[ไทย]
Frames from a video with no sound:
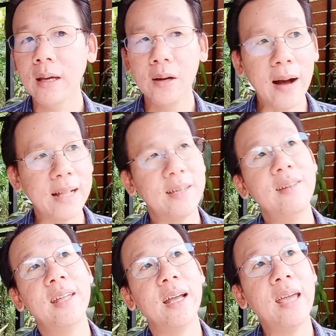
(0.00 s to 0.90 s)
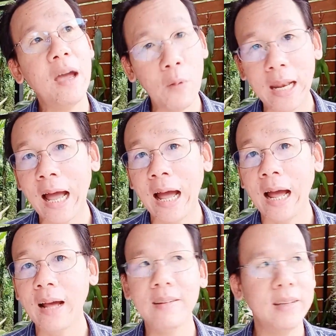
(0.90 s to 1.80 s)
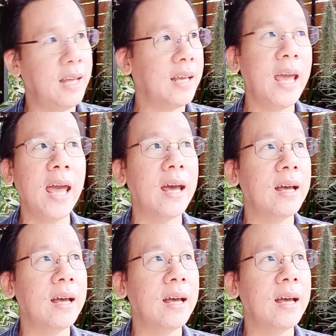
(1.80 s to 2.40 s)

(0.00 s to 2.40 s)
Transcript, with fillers: ก็อาจจะเสียแค่เวลา เสียแค่